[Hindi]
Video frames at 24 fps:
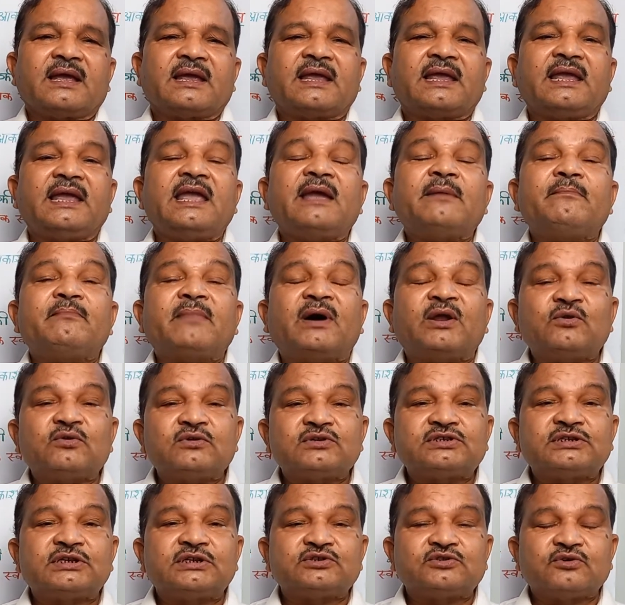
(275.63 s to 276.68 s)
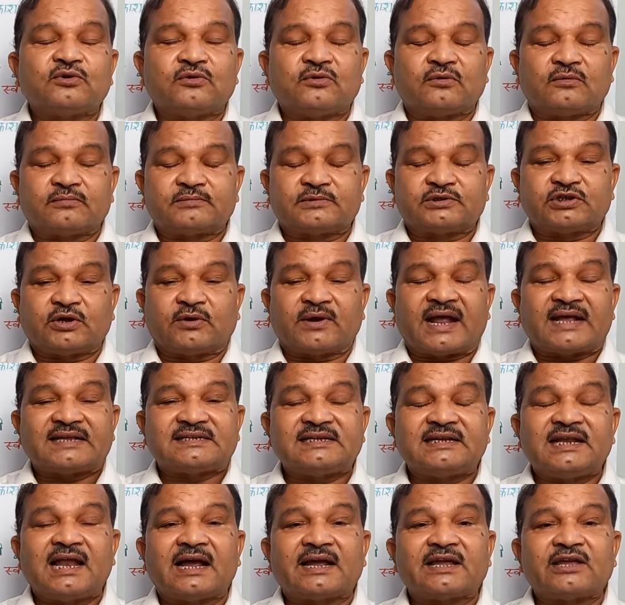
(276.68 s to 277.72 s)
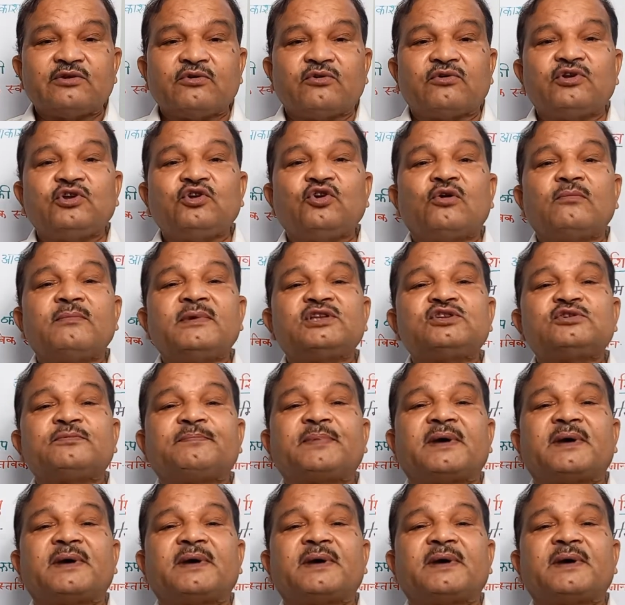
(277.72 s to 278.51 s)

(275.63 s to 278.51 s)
कि ये मनुष्य जो चौरासी लाख योनियों में जो